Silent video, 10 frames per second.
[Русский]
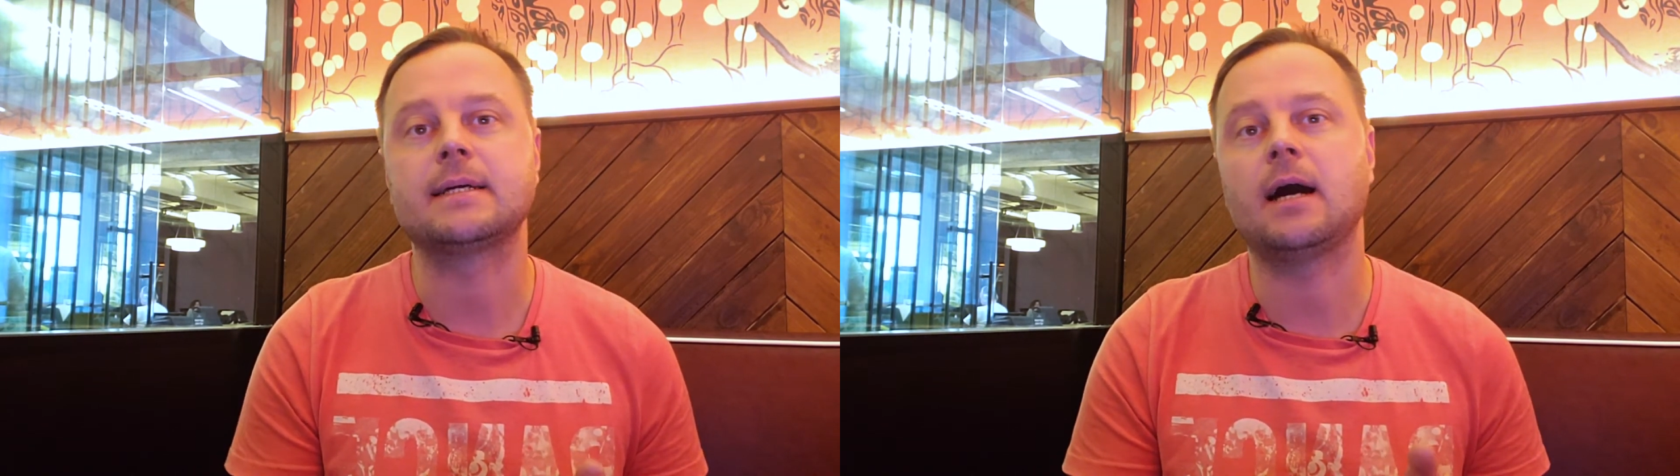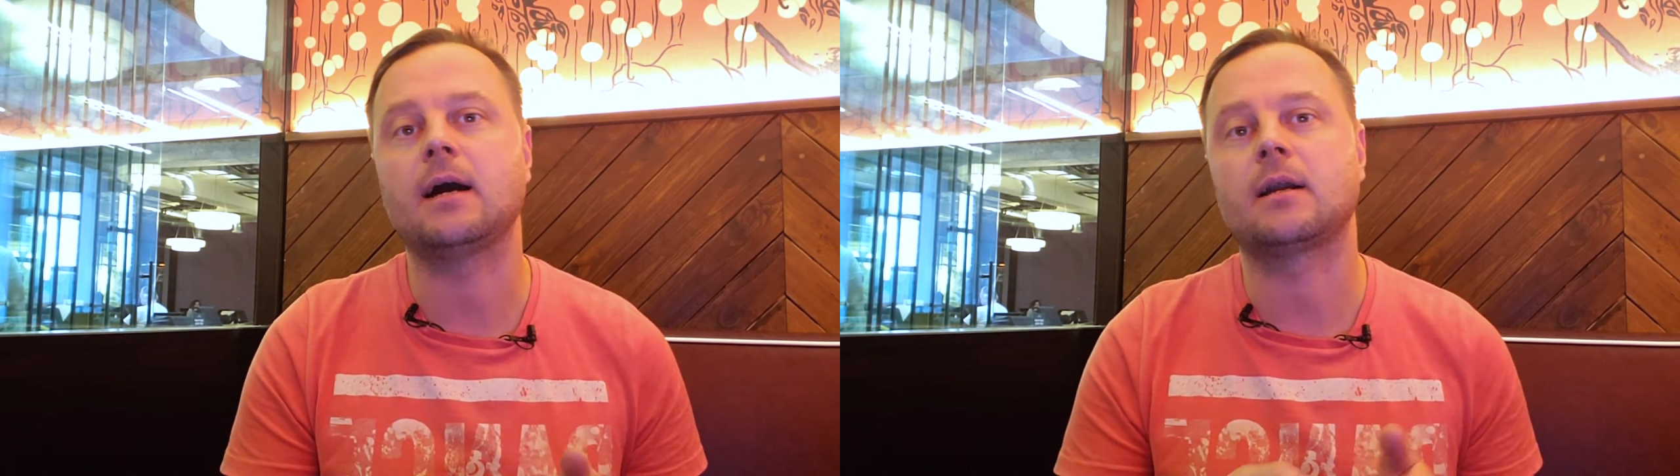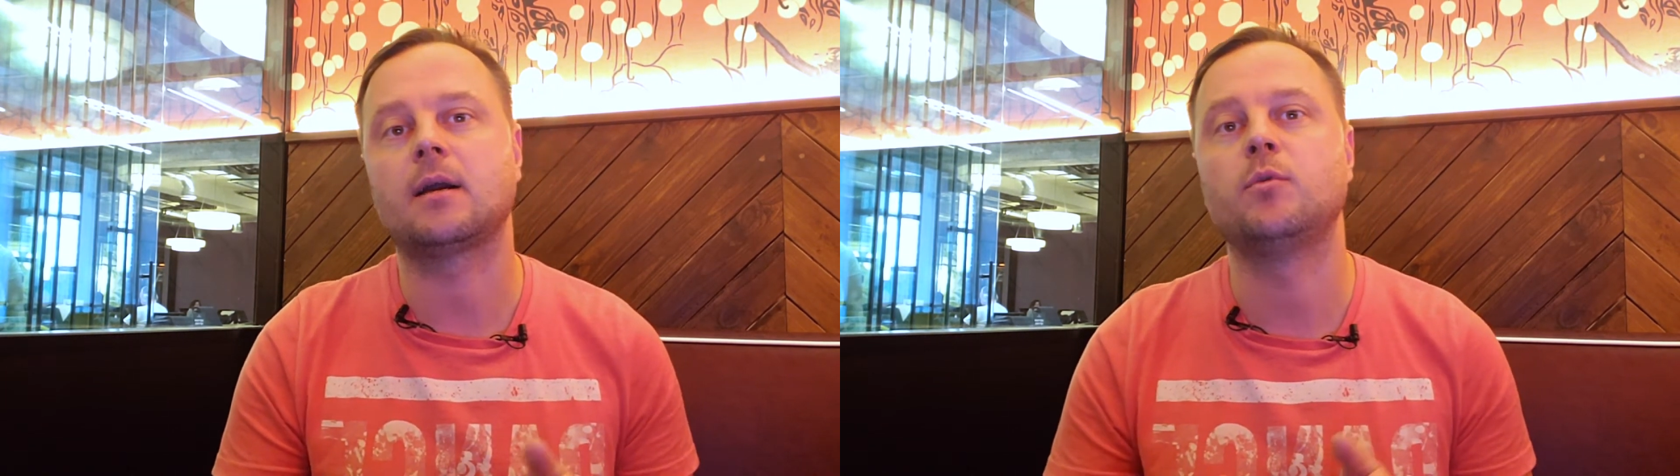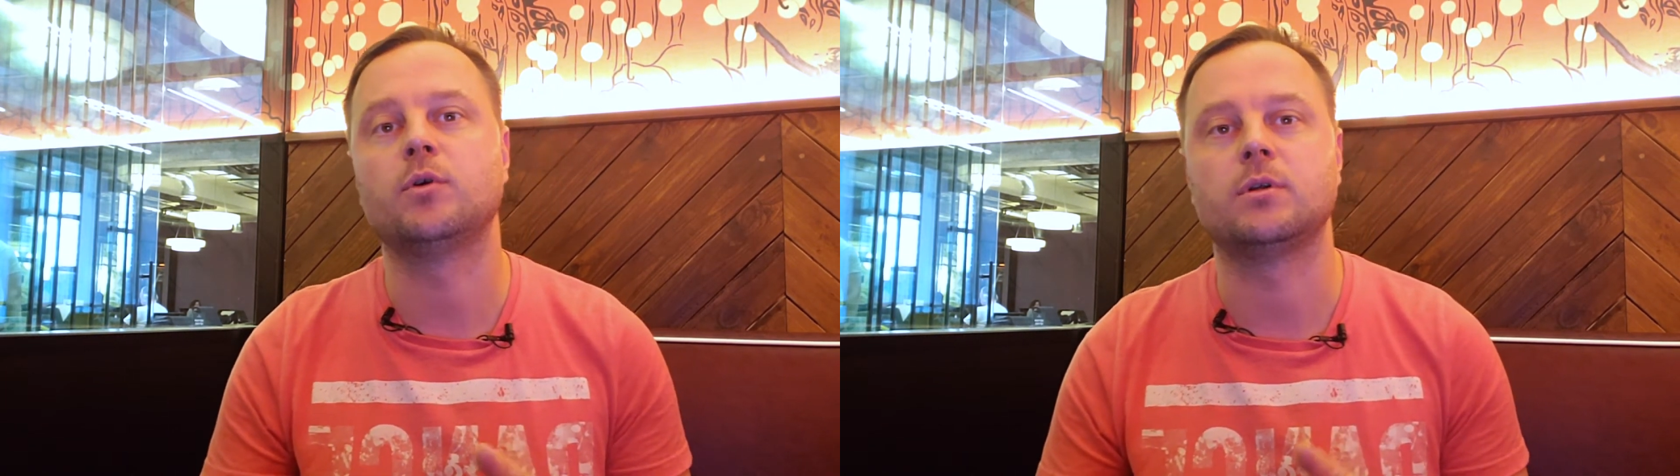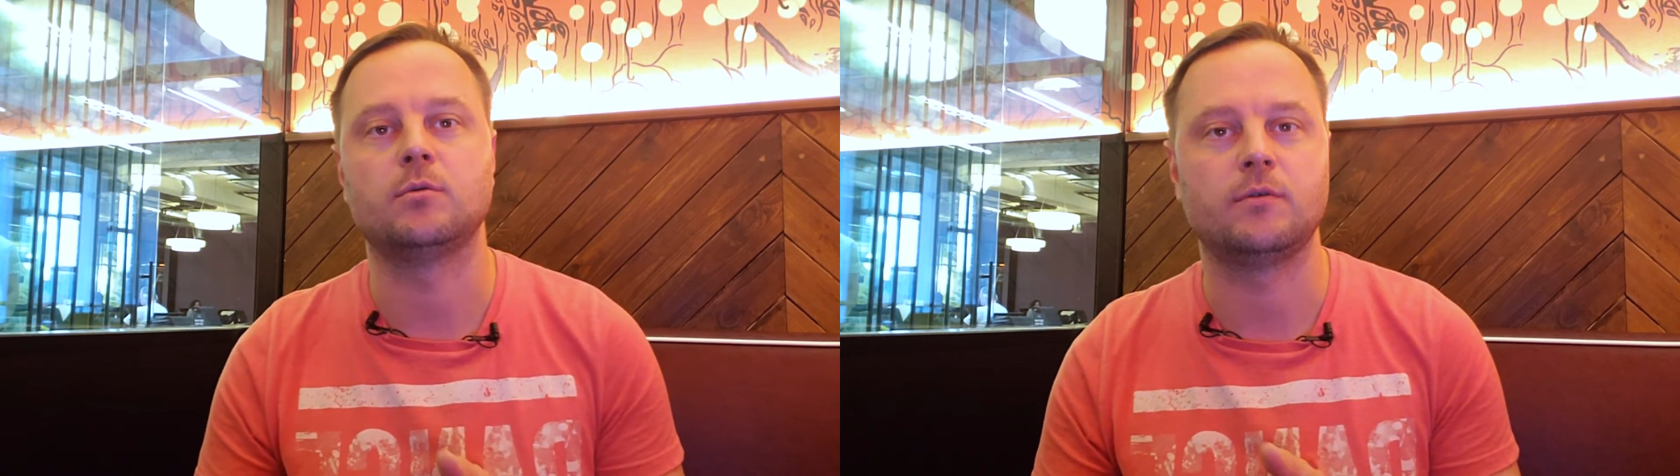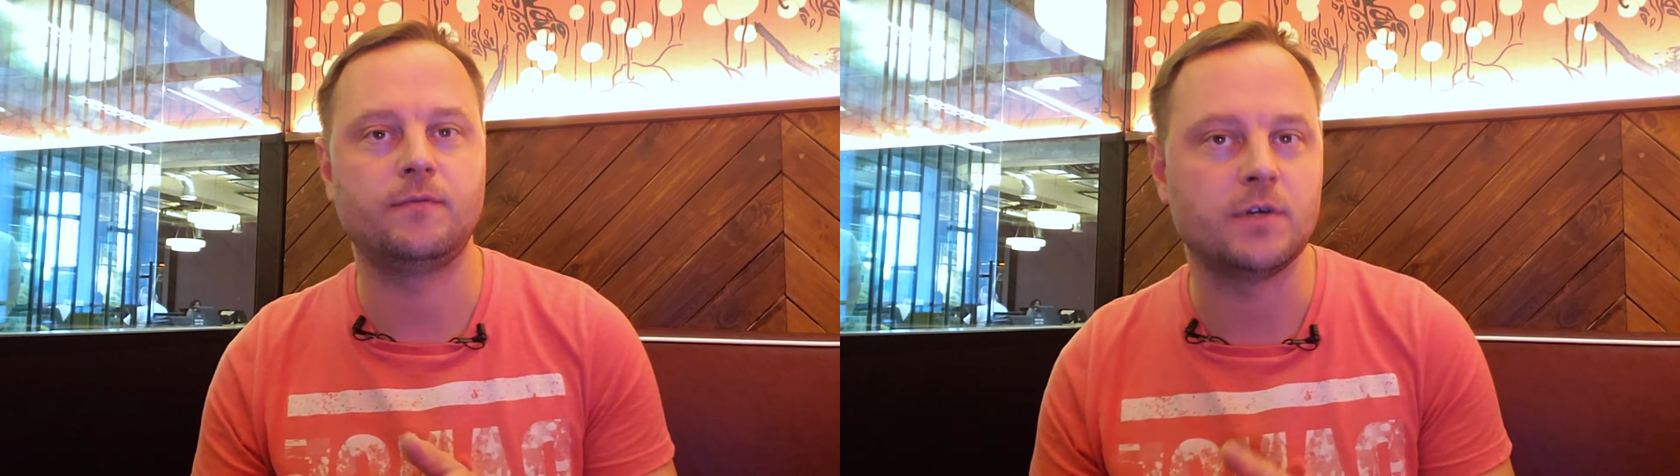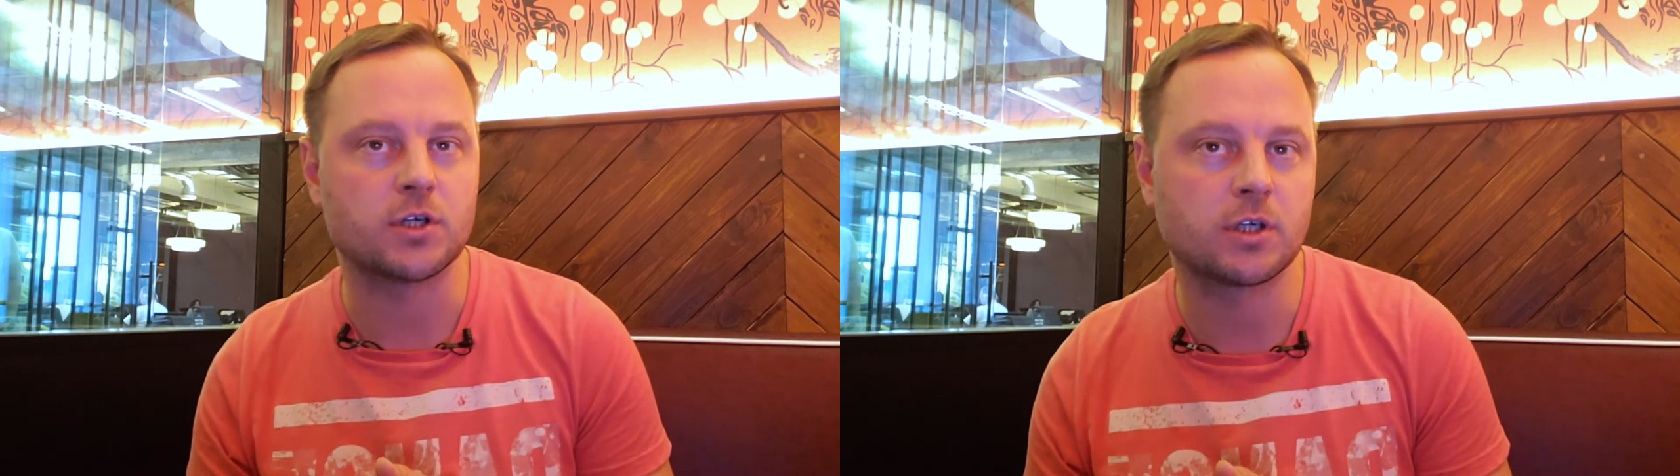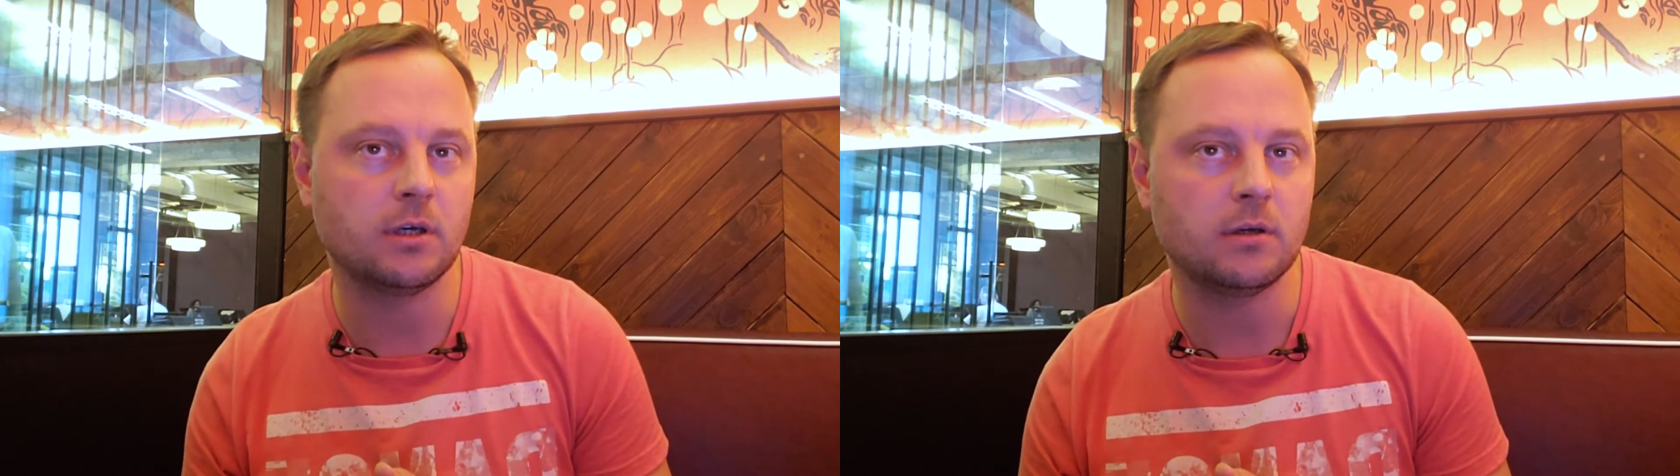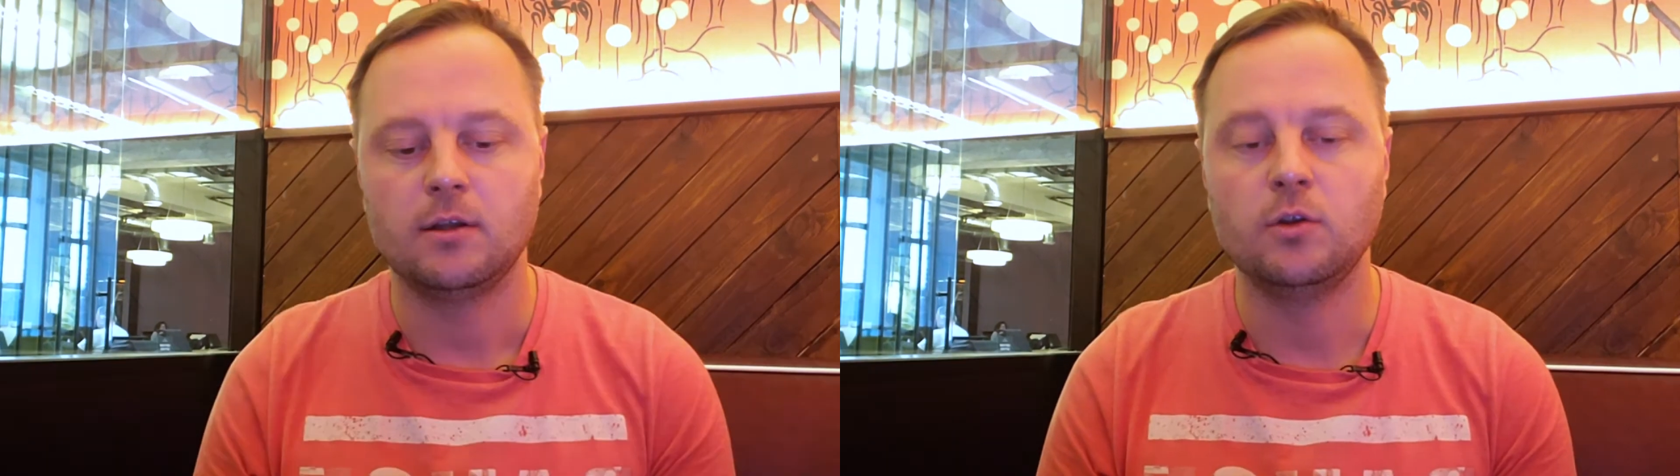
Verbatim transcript: как работают фишки,